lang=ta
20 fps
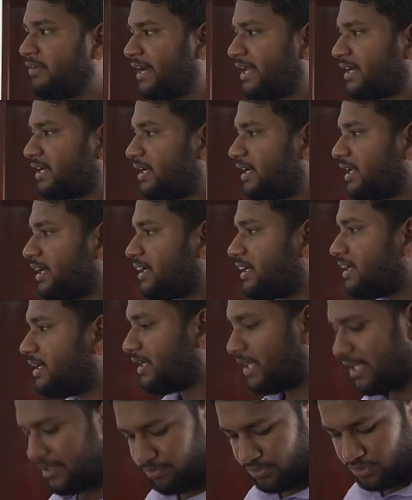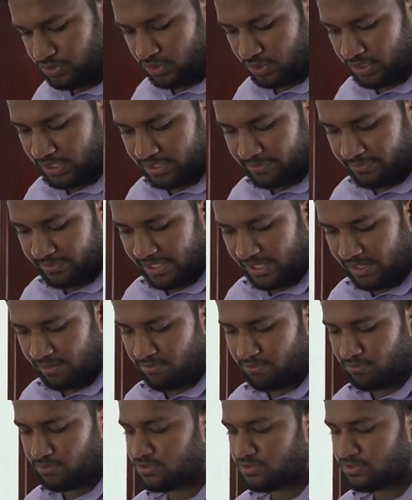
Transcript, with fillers: வடகிழக்கு இணைப்பு தொடர்பில்